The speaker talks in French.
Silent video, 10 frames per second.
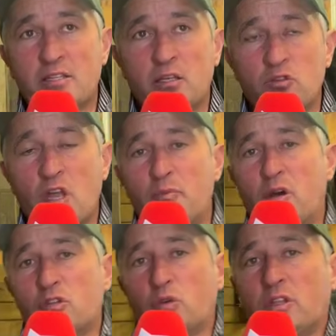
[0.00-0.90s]
ça nous a un peu
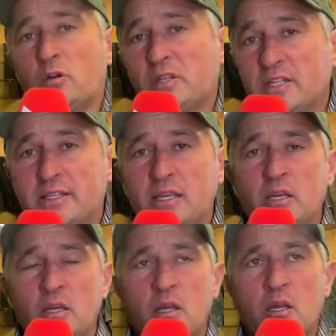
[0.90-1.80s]
rassuré dans le prix d'été.
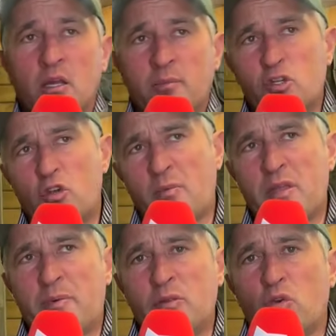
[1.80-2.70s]
Mais je lui ai remis
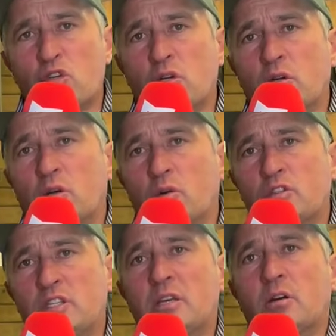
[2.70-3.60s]
un panurge
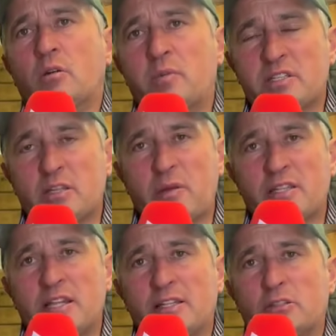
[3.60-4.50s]
aussi parce qu'elle
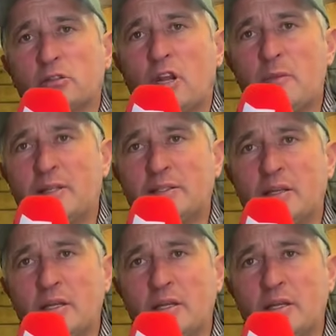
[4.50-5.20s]
partait la tête entre les pattes.